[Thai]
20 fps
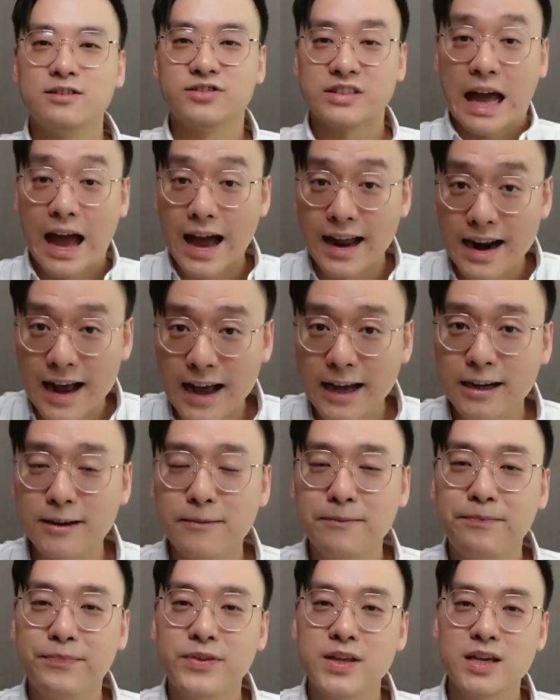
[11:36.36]
สตาร์ดัง
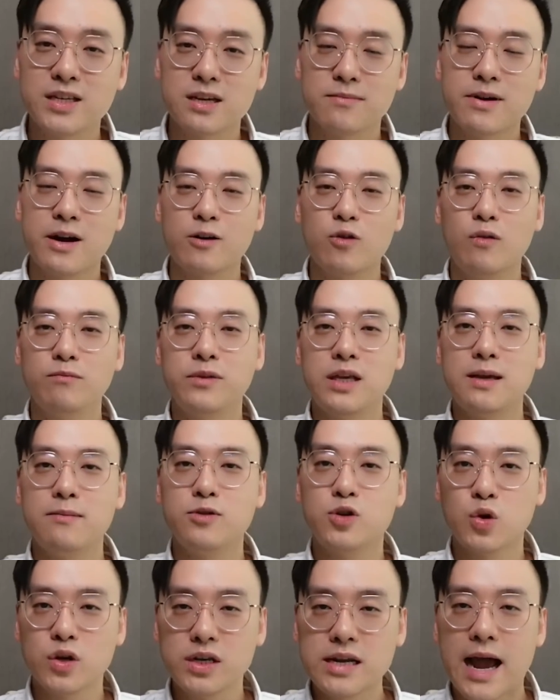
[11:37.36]
ที่จะมาร่วมทีม
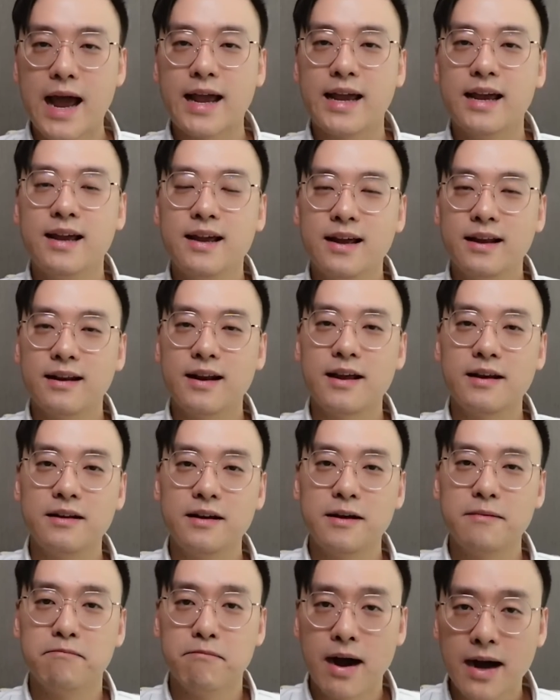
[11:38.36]
ชุดใหญ่ใน
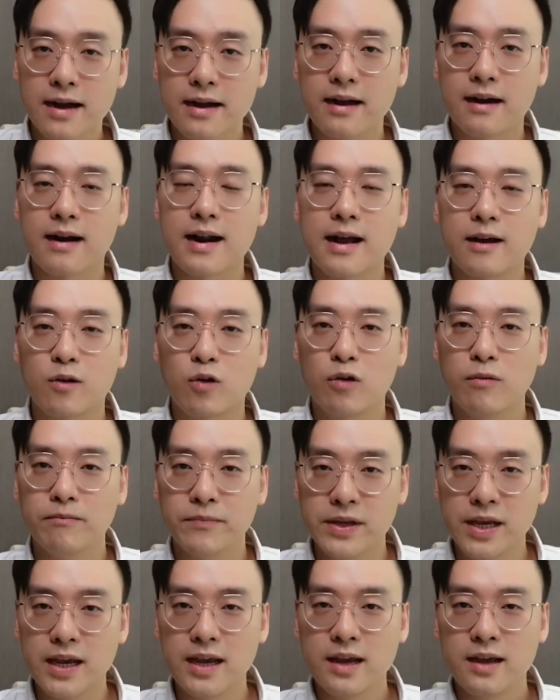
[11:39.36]
เดือนมกราคม
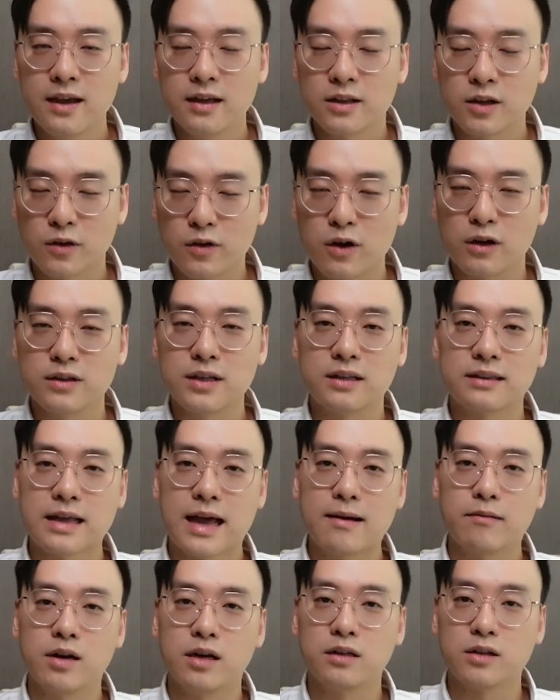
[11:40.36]
นี้ต้องรอติด
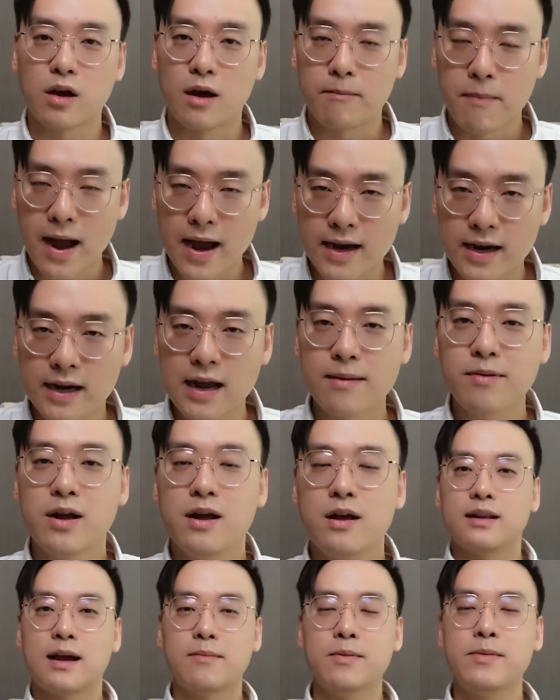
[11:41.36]
ตามกันต่อไปนะครับ
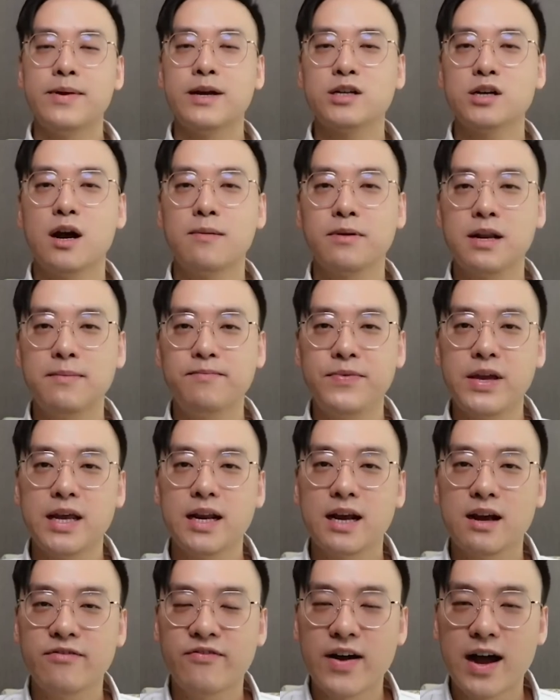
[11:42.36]
ถ้าเพื่อนๆชอบคลิปนี้
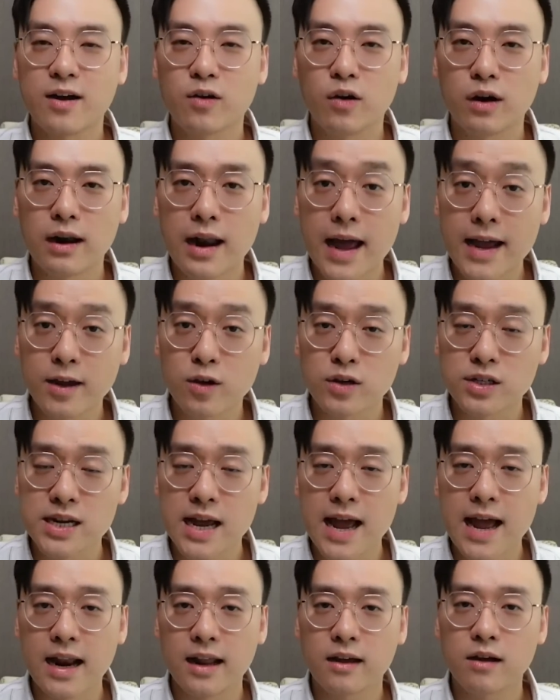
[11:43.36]
นะครับฝากกดไลค์กดแช
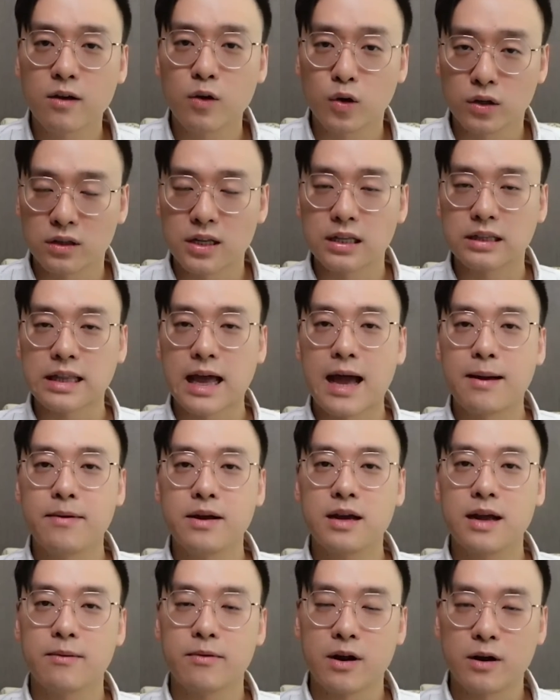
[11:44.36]
ร์แล้วก็กดติดตาม
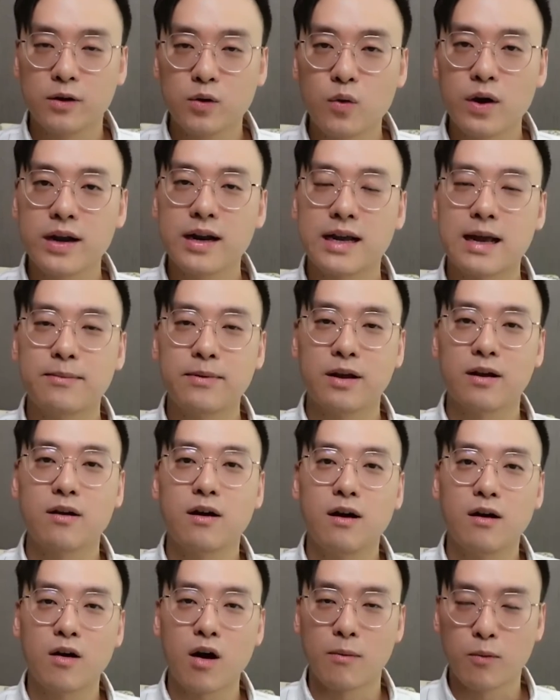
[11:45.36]
ให้กับเราด้วยนะครับแล้วก็
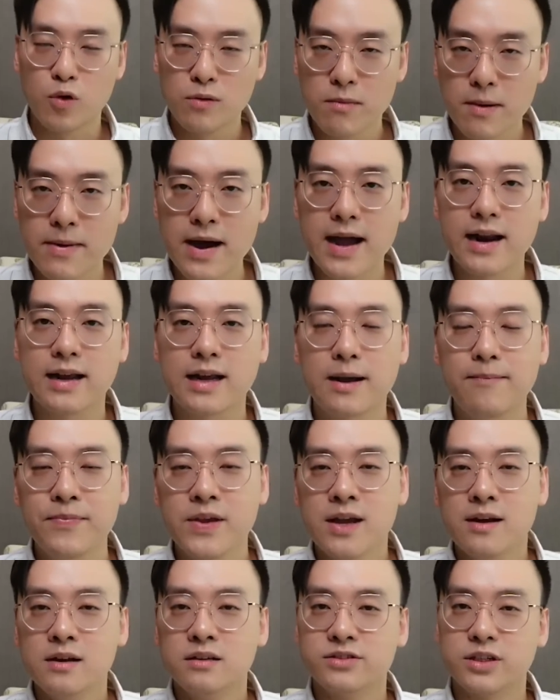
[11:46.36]
ขอบคุณมากๆนะครับ
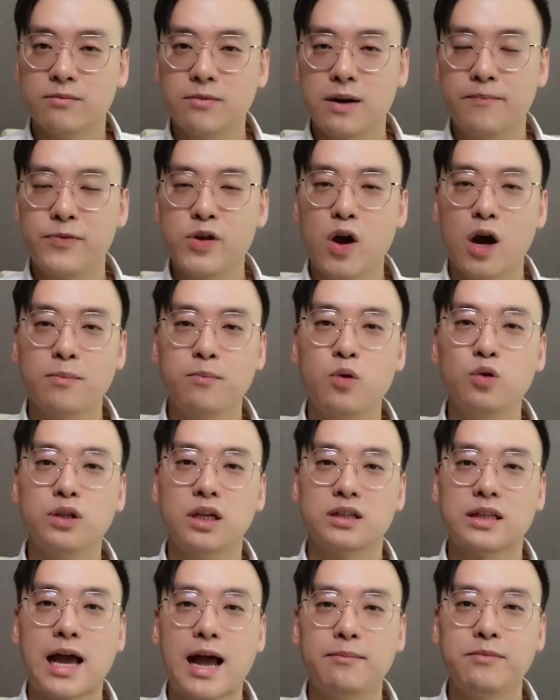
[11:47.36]
สำหรับยอดผู้
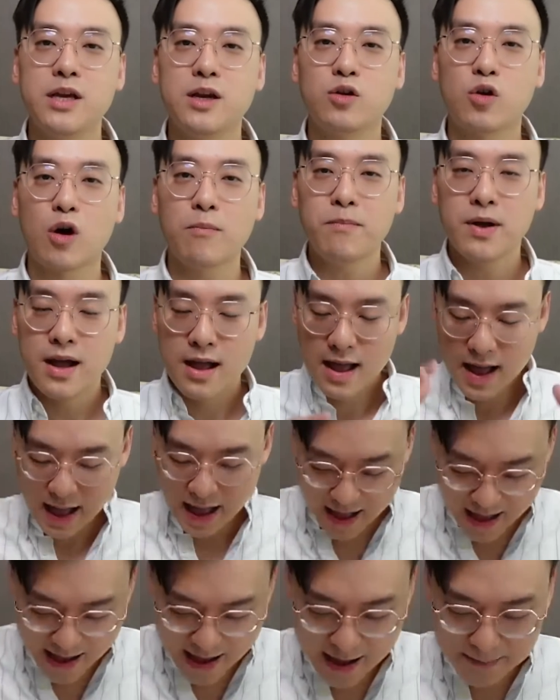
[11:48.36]
ติดตามที่ครบ
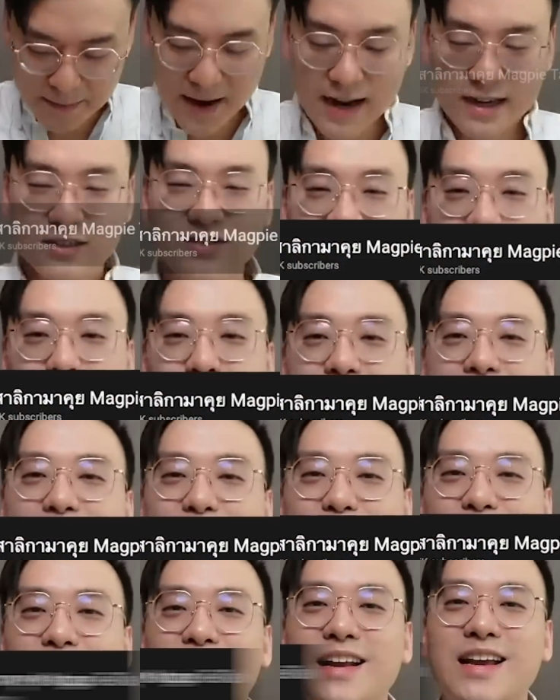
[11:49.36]
5,000 ซับแล้
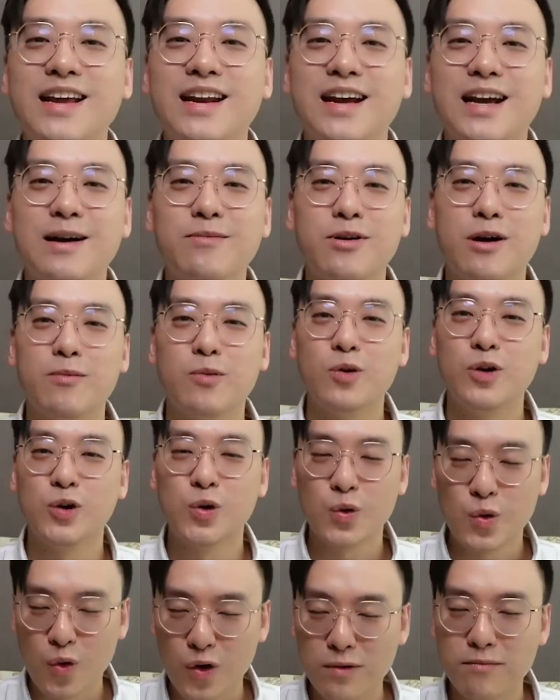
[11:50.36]
วตอนนี้นะครับขอบคุณ
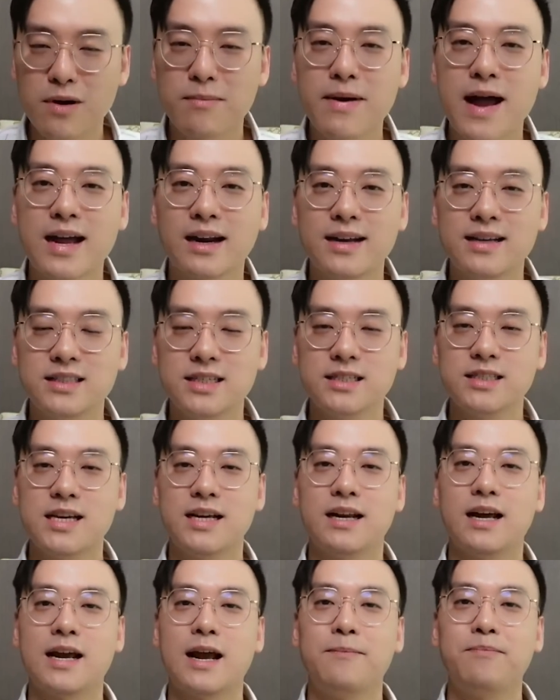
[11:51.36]
ทุกคนมาก ๆ เลยจริ
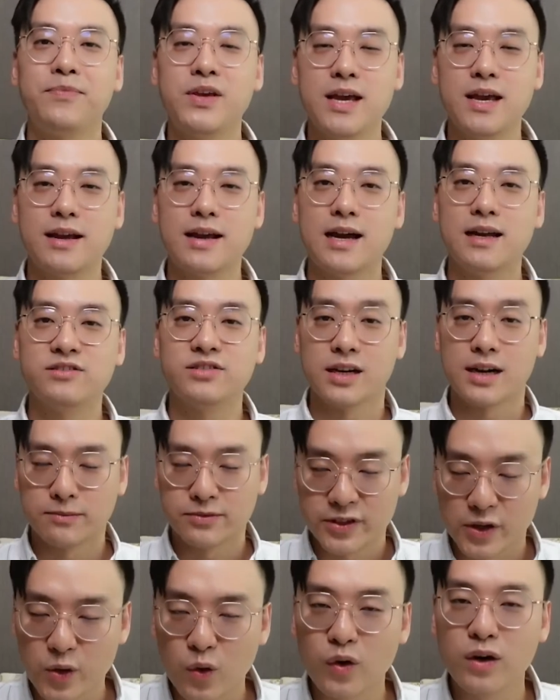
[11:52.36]
ง ๆ นะครับ ที่ให้การสนับ
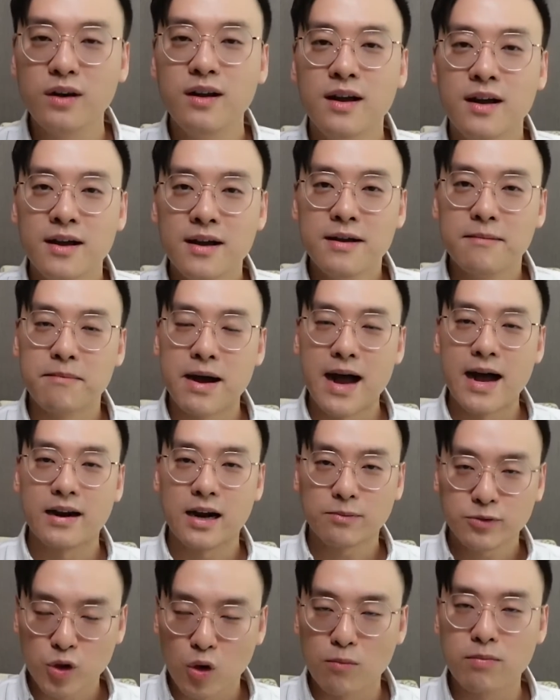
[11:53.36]
สนุนมา
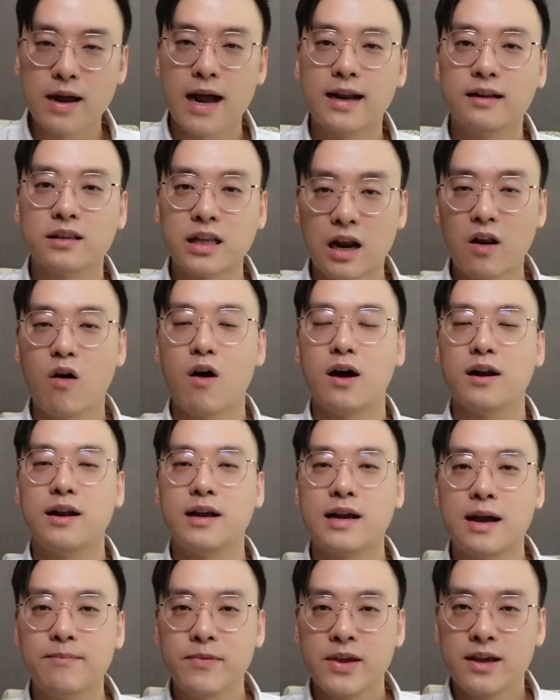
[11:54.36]
รับชมกันตลอด
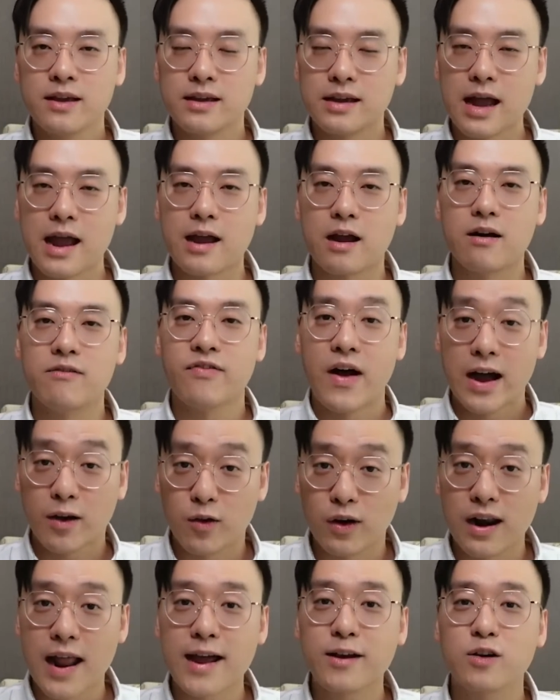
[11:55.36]
นะครับ ยังไงก็ฝากก
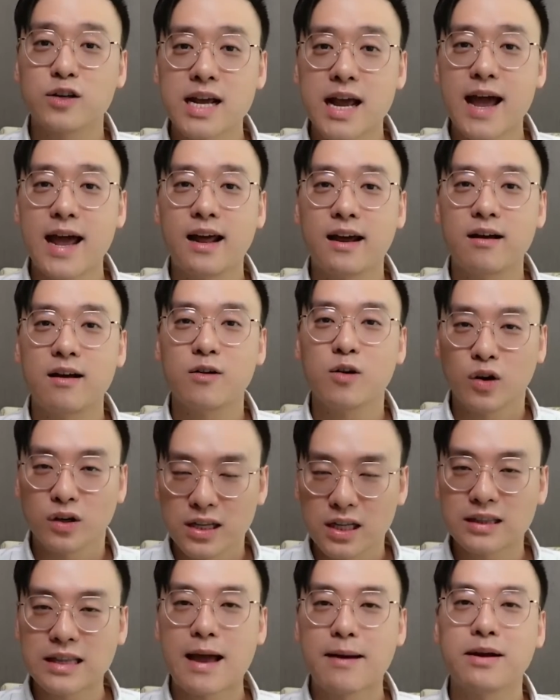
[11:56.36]
ดไลค์กดแชร์แล้วก็กด
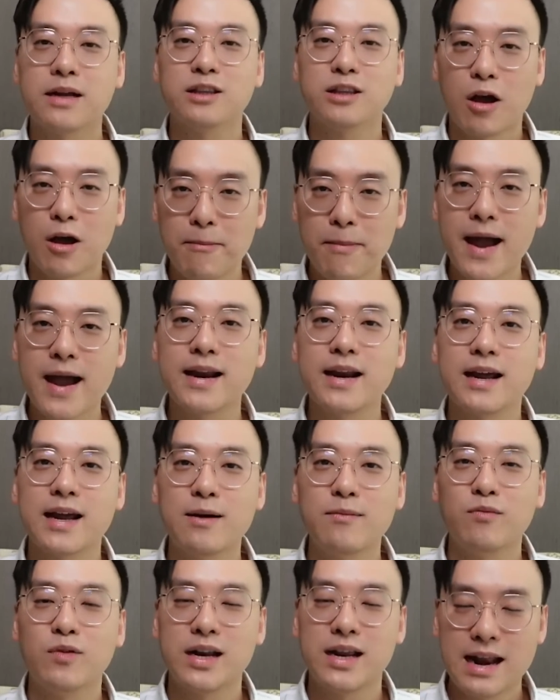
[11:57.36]
ติดตามกันต่อไปนะค
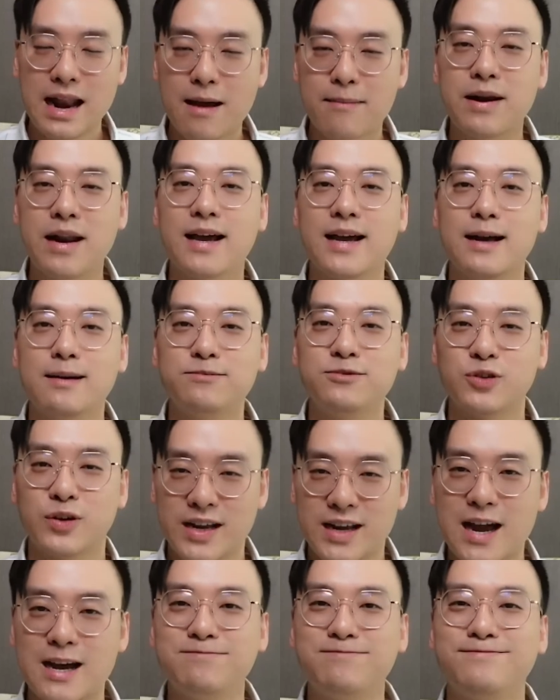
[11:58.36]
รับ วันนี้ลาไปแล้วครับสวัส
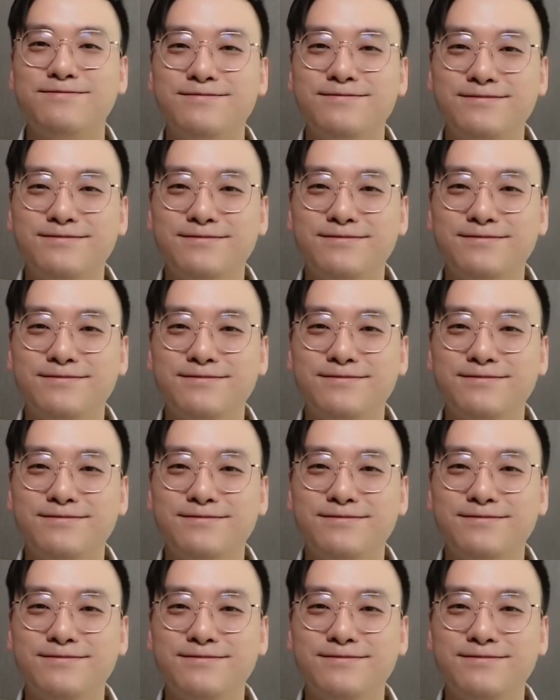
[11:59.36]
ดีครับ